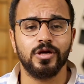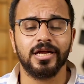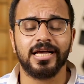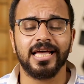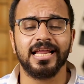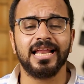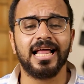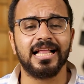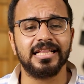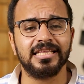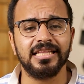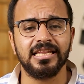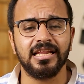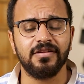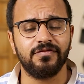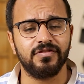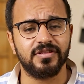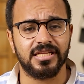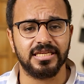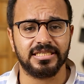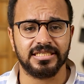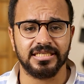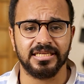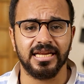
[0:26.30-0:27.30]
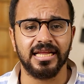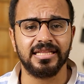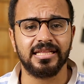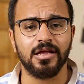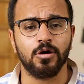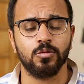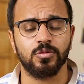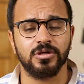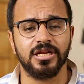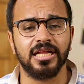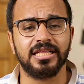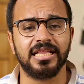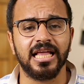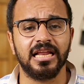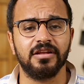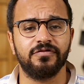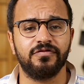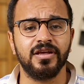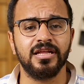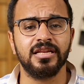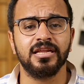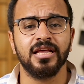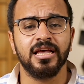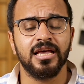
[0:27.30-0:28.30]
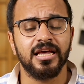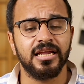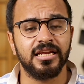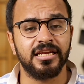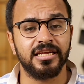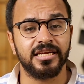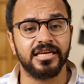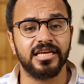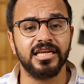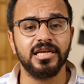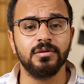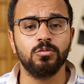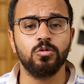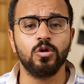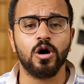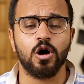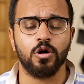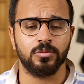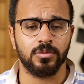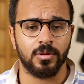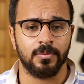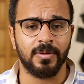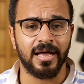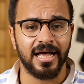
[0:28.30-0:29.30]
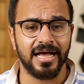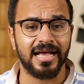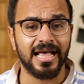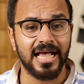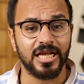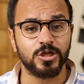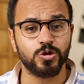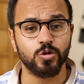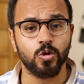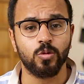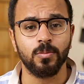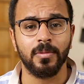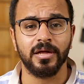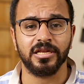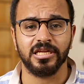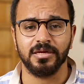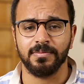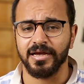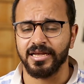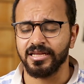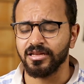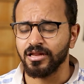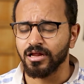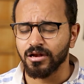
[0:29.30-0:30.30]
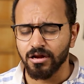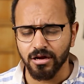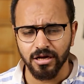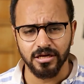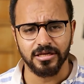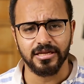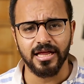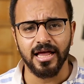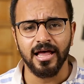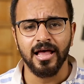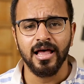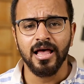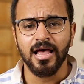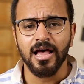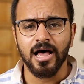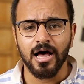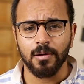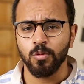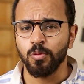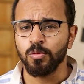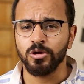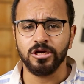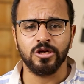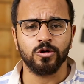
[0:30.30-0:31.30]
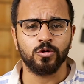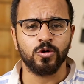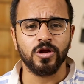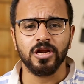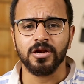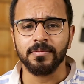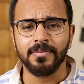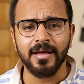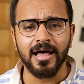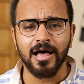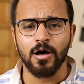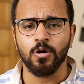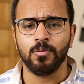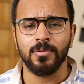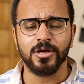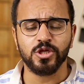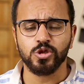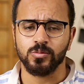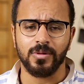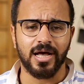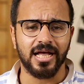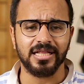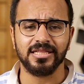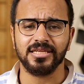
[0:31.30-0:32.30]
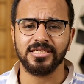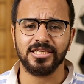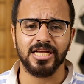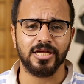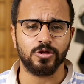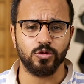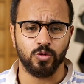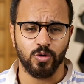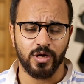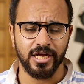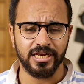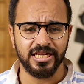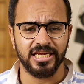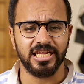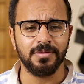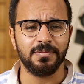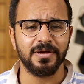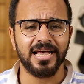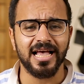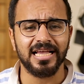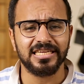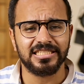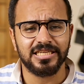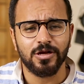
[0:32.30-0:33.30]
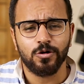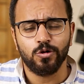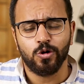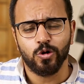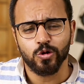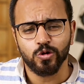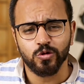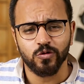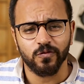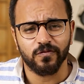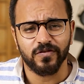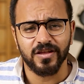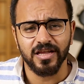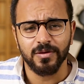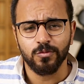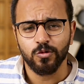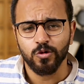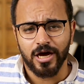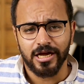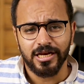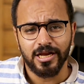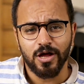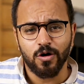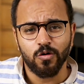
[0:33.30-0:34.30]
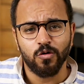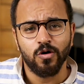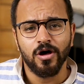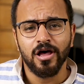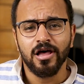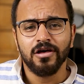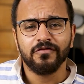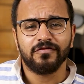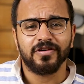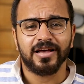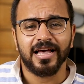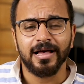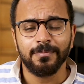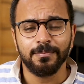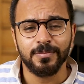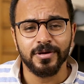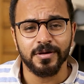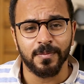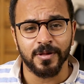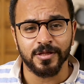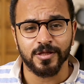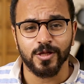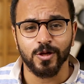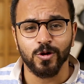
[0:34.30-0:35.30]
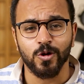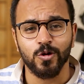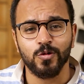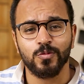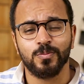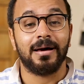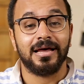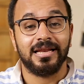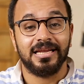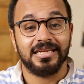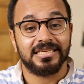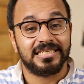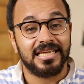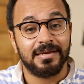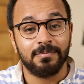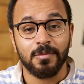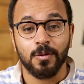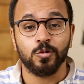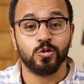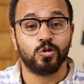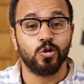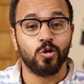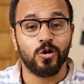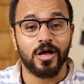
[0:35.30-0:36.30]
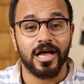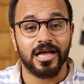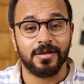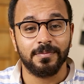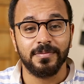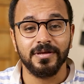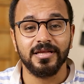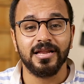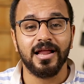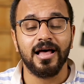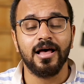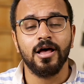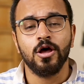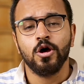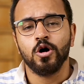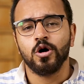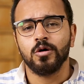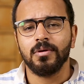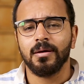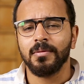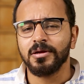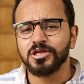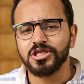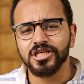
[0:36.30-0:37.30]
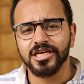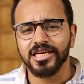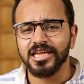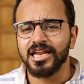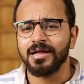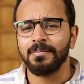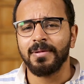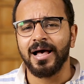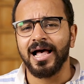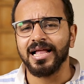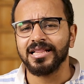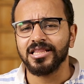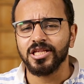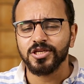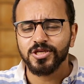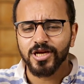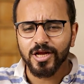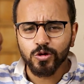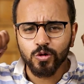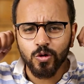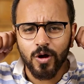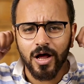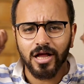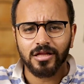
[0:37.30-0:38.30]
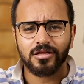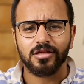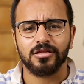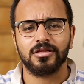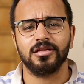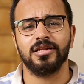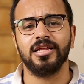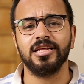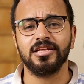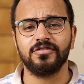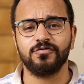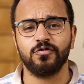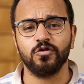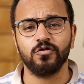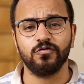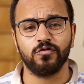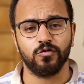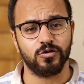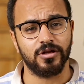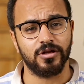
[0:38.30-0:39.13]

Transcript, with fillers: واللي كان عندنا في التسعينات او بدايه 2000 اللي يجيبه او يبقى معاه جهاز ووكمان يبقى كده الراجل ده ابوه مليونير بقى وماشي ومحدش قده كان يجيب الجهاز ده ويحطه في جيبه ويعلقه في جنب البنطلون مع الحزامه بتوكه كبيره وبقى ماشي كده محدش قده وحاطط الهيدفون في